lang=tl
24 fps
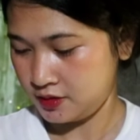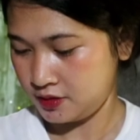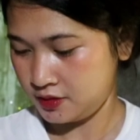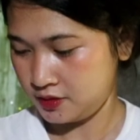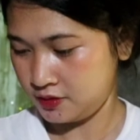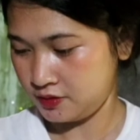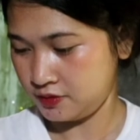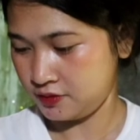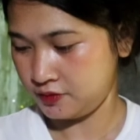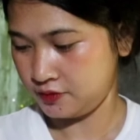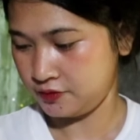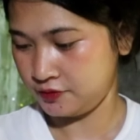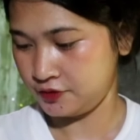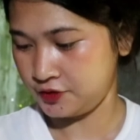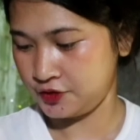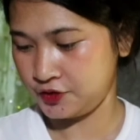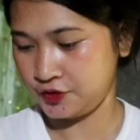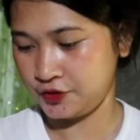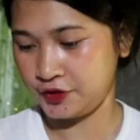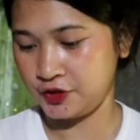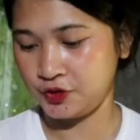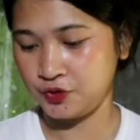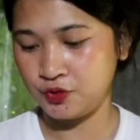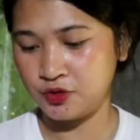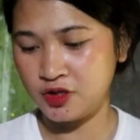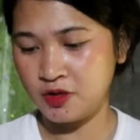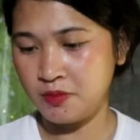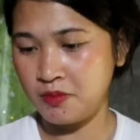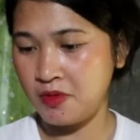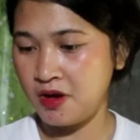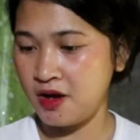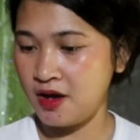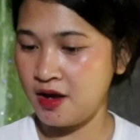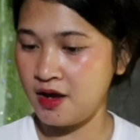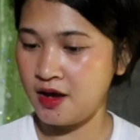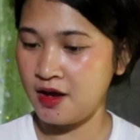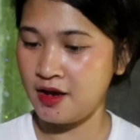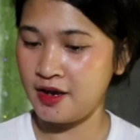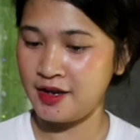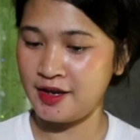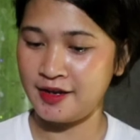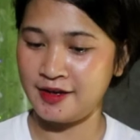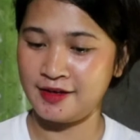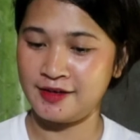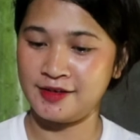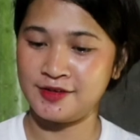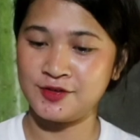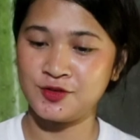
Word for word: Mm, so, ito naman.